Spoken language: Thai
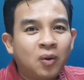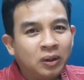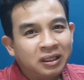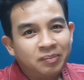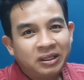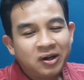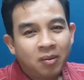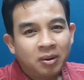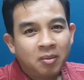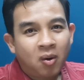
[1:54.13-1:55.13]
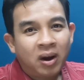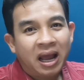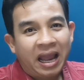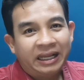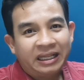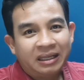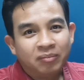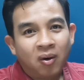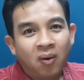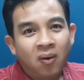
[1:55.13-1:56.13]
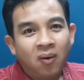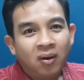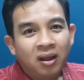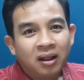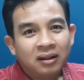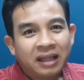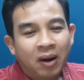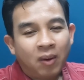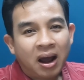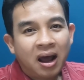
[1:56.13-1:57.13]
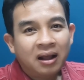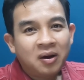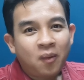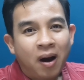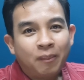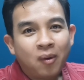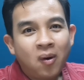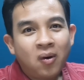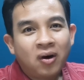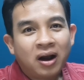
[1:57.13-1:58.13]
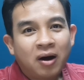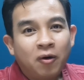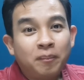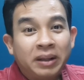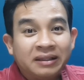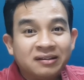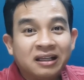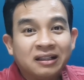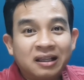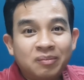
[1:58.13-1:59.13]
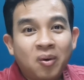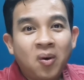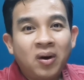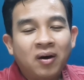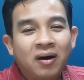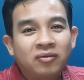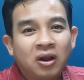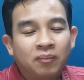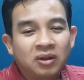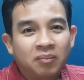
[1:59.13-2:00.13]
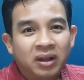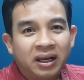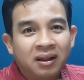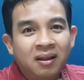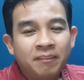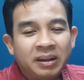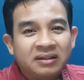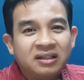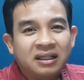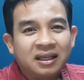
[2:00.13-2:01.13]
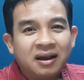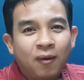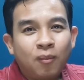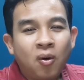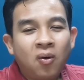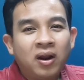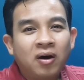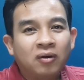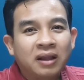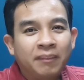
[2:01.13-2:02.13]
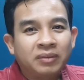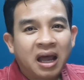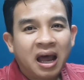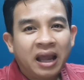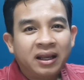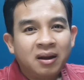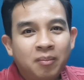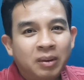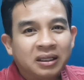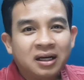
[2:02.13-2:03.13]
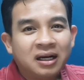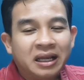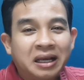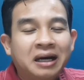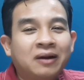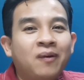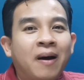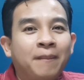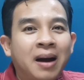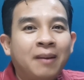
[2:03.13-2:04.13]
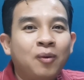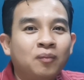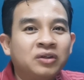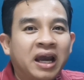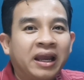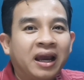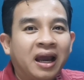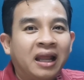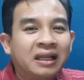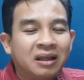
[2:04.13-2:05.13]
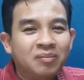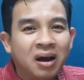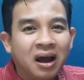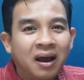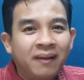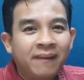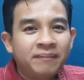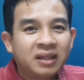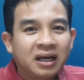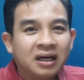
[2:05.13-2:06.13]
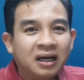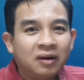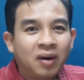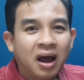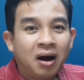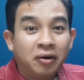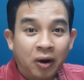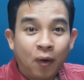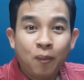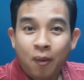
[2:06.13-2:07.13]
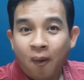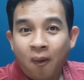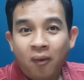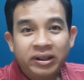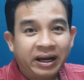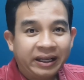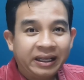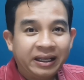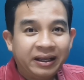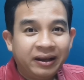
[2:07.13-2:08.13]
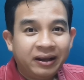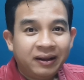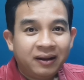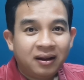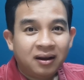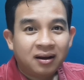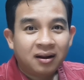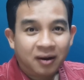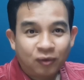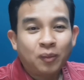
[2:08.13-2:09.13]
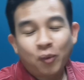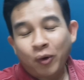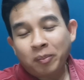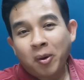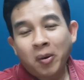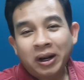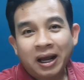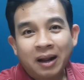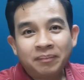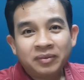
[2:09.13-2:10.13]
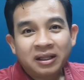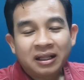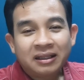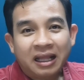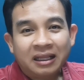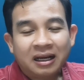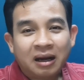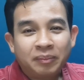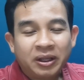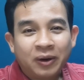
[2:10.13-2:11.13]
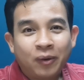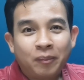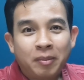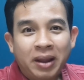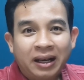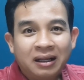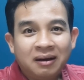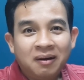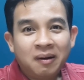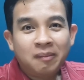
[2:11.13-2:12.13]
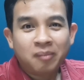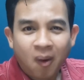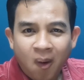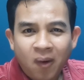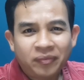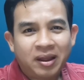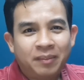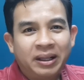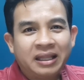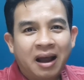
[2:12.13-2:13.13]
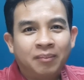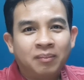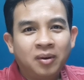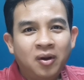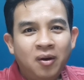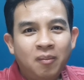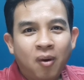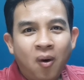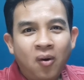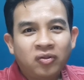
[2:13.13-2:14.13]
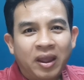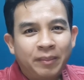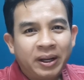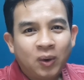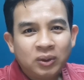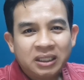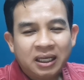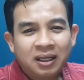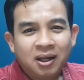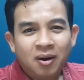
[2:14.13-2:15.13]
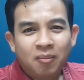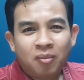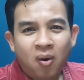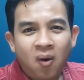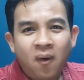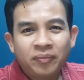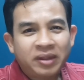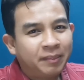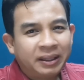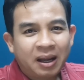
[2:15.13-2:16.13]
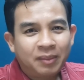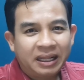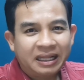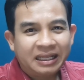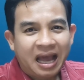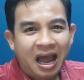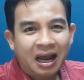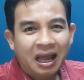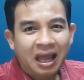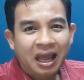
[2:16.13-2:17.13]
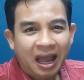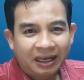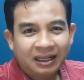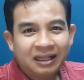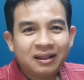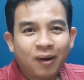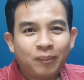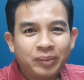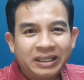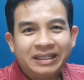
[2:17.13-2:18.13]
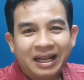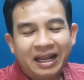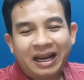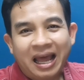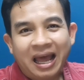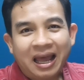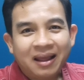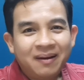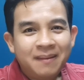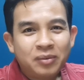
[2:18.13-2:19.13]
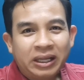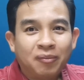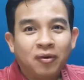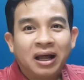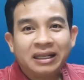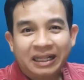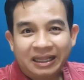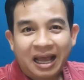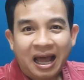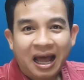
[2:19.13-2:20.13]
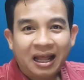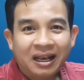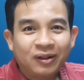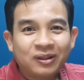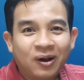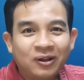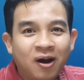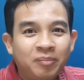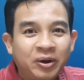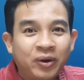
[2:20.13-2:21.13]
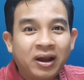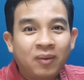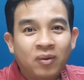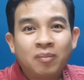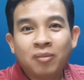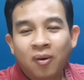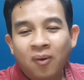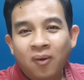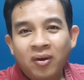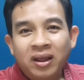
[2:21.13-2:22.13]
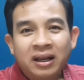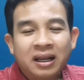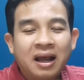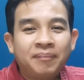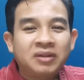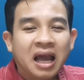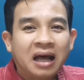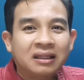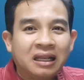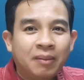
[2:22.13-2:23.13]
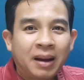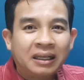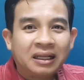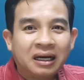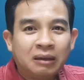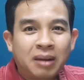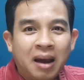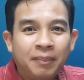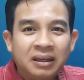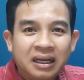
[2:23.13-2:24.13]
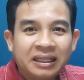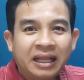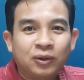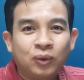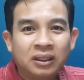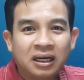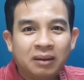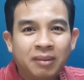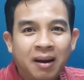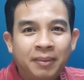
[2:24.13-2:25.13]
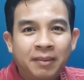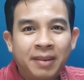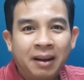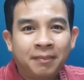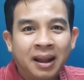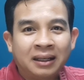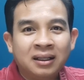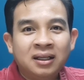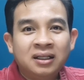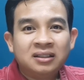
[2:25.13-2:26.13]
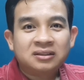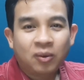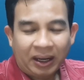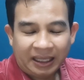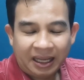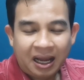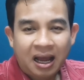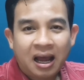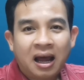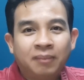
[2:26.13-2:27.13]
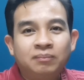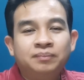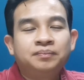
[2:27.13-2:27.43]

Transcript: คนที่ไม่ชอบก็บอกว่าไอ้หนีโม้แต่ว่าความโม้ของเขาเป็นสิ่งที่โม้ แล้วเขาทำสำเร็จเป็นสิ่งที่เขาโม้ แล้วเขาทำได้มันก็เลยเกิดความภาคภูมิใจอันนี้มา ถ้าเกิดว่าเราโม้อย่างนี้ เราสมควรโม้นะครับ แต่ถ้าเกิดมีคนประเภทหนึ่งโม้แต่ไม่ทำโม้ แต่ไม่รู้จริงโม้ แต่ไม่ทำอะไรสักอย่างอันนี้ต้องพิจารณา คำว่านินทาแล้วต่อยอดไปด้วยคำว่าโม้นะครับจากธีรพัฒน์เกิดมาเพื่อแทนคุณเกิดมาเพื่อแบ่งปันสวัสดีครับ